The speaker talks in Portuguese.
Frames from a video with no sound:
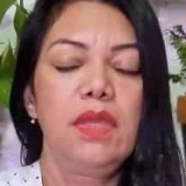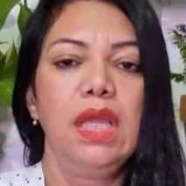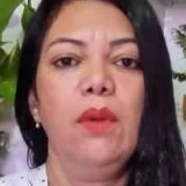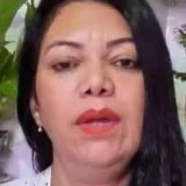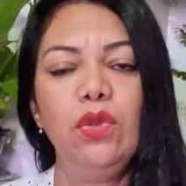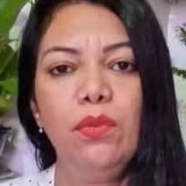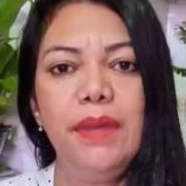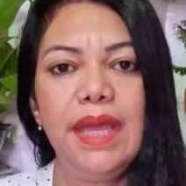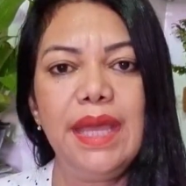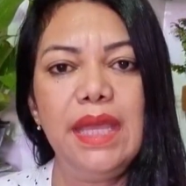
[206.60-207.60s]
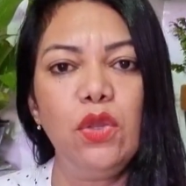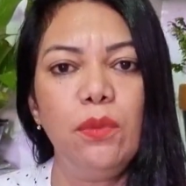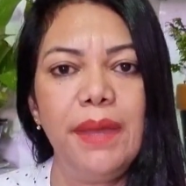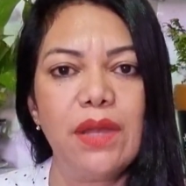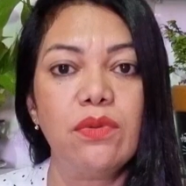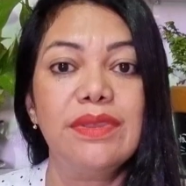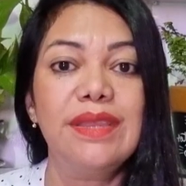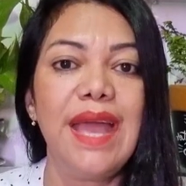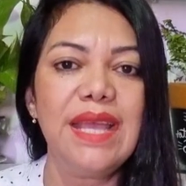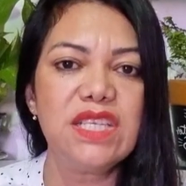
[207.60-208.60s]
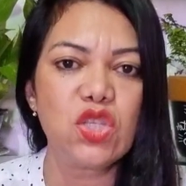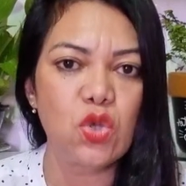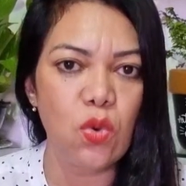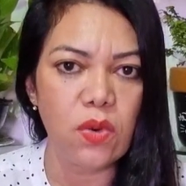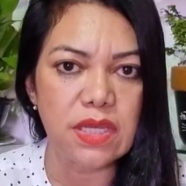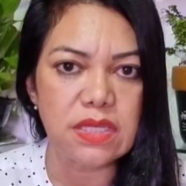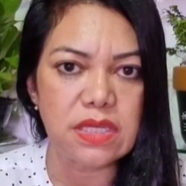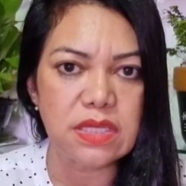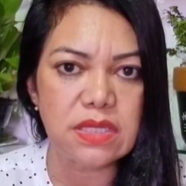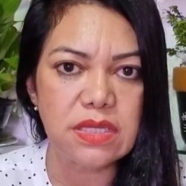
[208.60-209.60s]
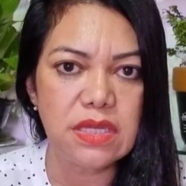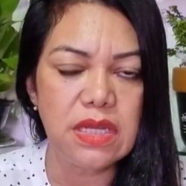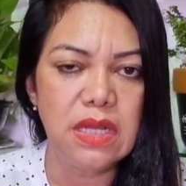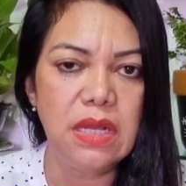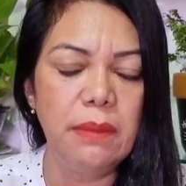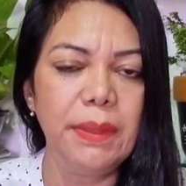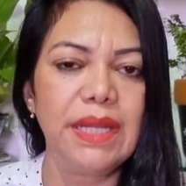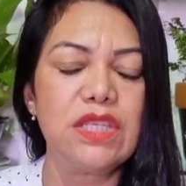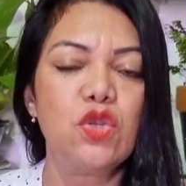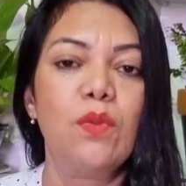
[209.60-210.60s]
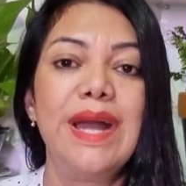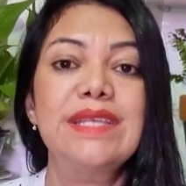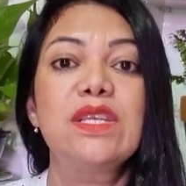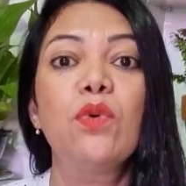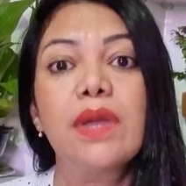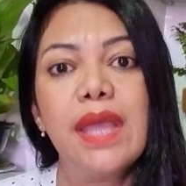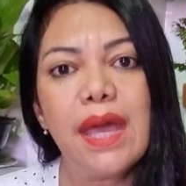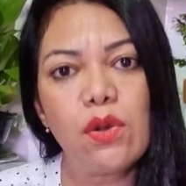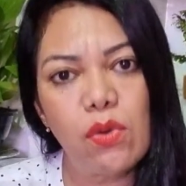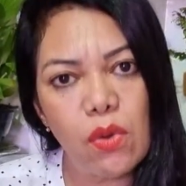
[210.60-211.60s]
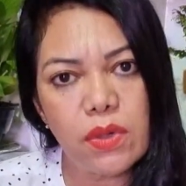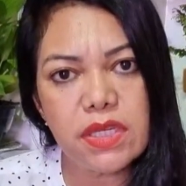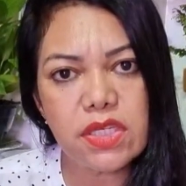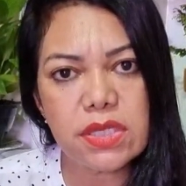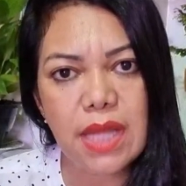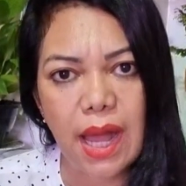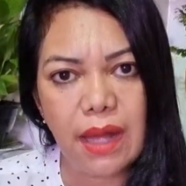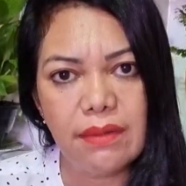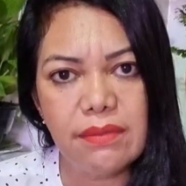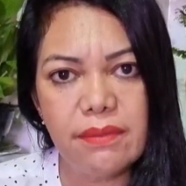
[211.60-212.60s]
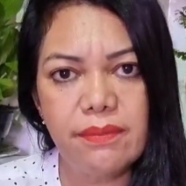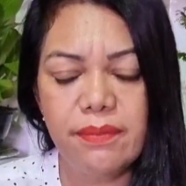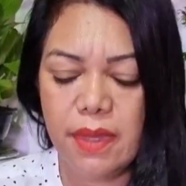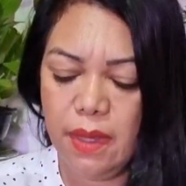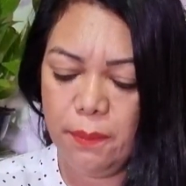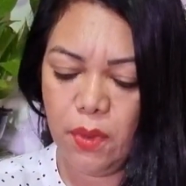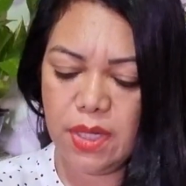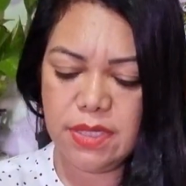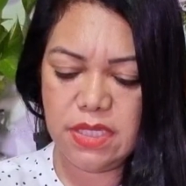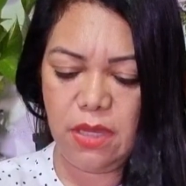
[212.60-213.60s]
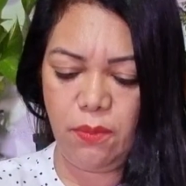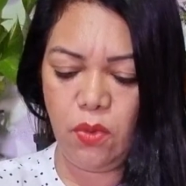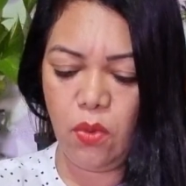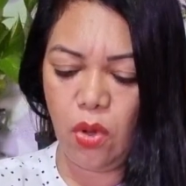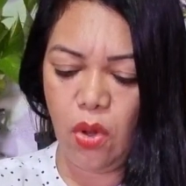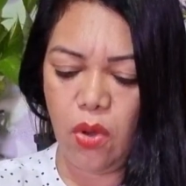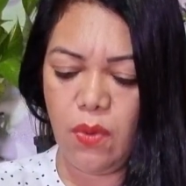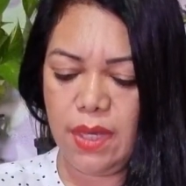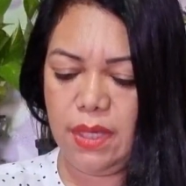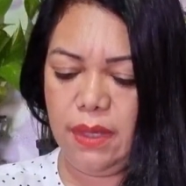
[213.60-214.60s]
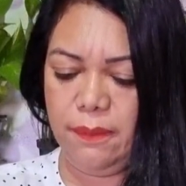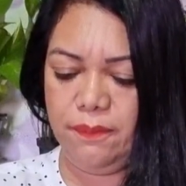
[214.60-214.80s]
Eu enumero 10 coisas pelas quais eu quero conquistar. Por exemplo, eu coloco aqui